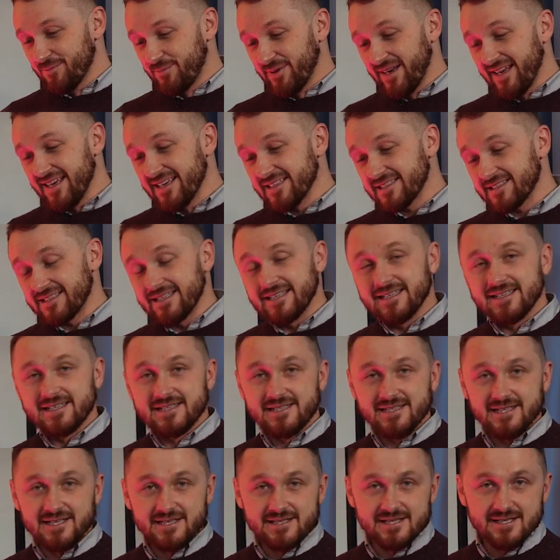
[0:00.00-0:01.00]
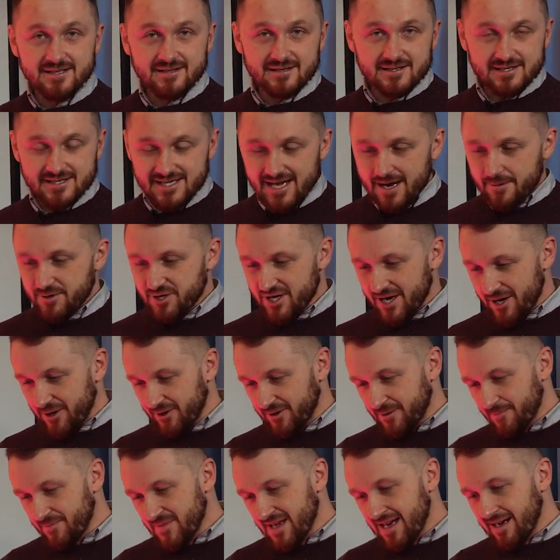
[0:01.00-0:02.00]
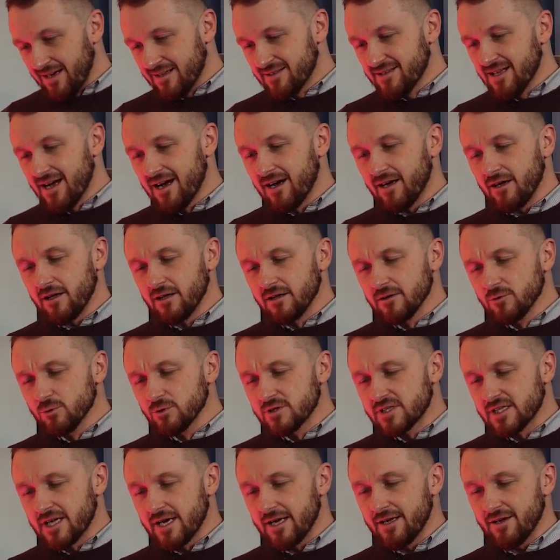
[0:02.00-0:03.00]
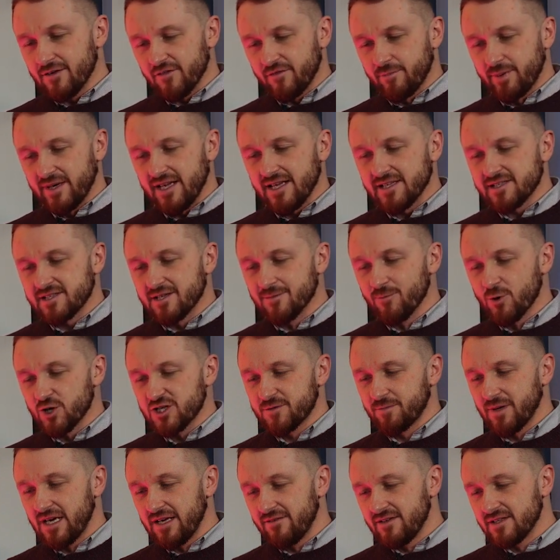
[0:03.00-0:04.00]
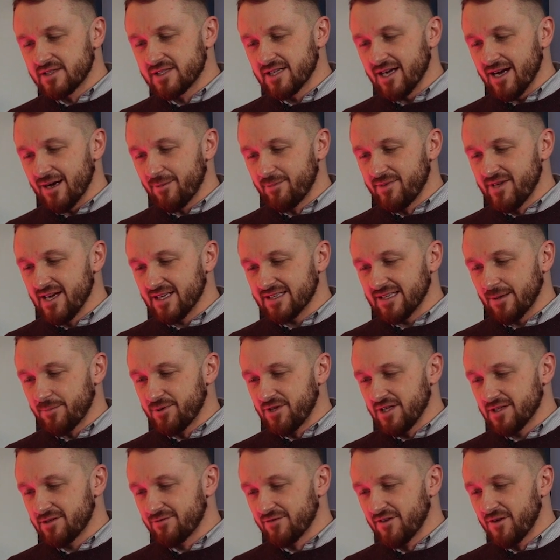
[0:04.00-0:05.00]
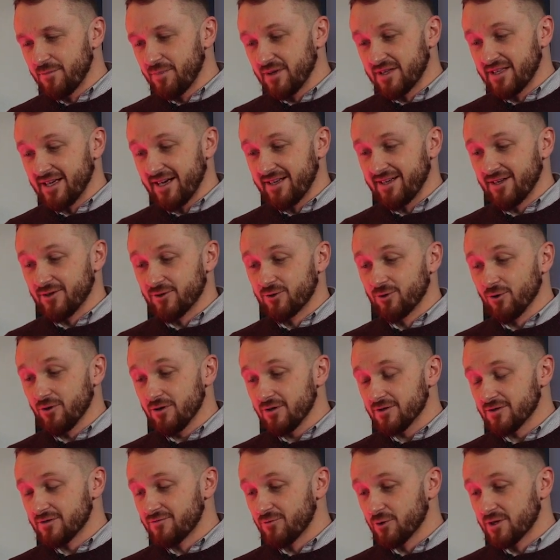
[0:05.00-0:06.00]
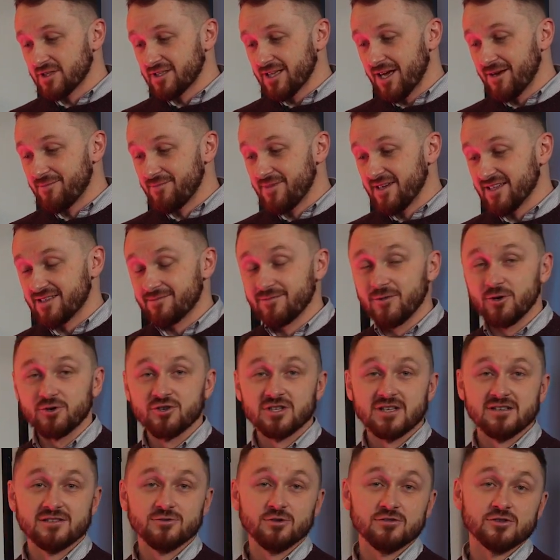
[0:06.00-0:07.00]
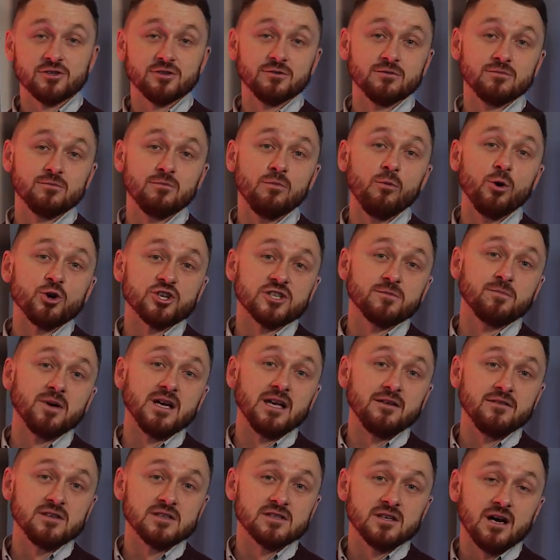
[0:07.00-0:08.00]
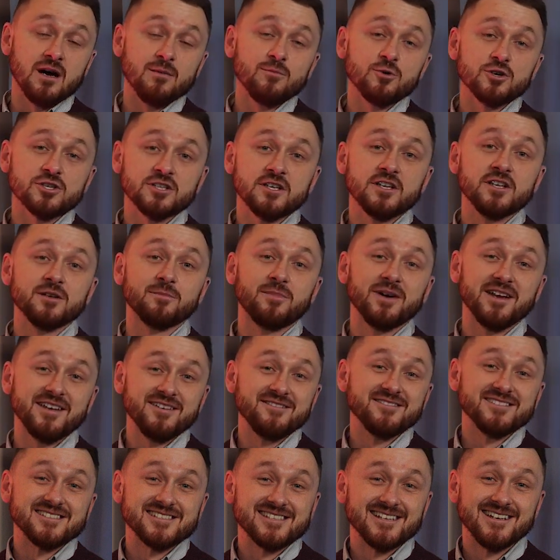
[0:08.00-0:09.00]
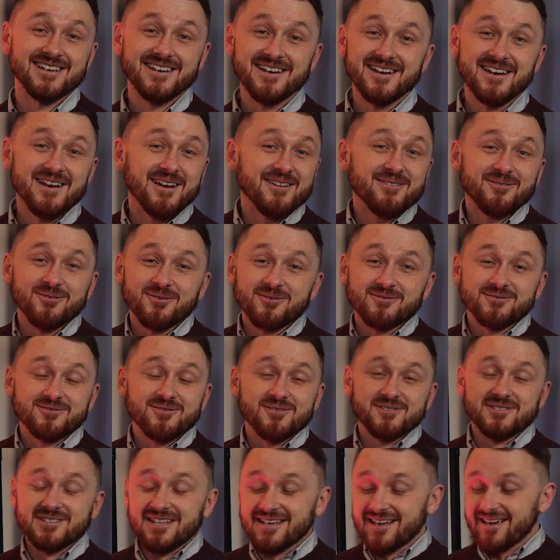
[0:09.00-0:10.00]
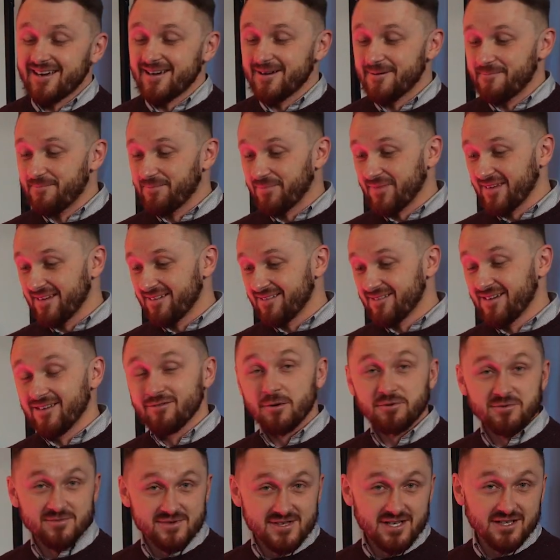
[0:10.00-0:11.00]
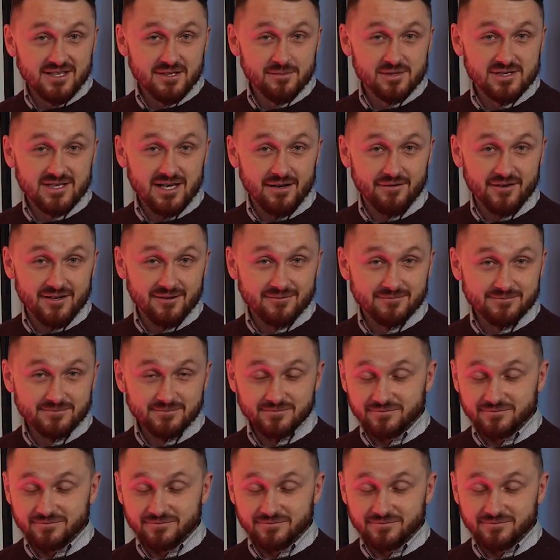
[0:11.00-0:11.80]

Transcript: Брест-Сити сообщает. На Луцкой в Бресте может появиться объект общественного питания до 200 мест. Мне очень нравится, что он может появиться, а может и не появиться. Ну, то есть такая... Э, в общем, делаем ставки.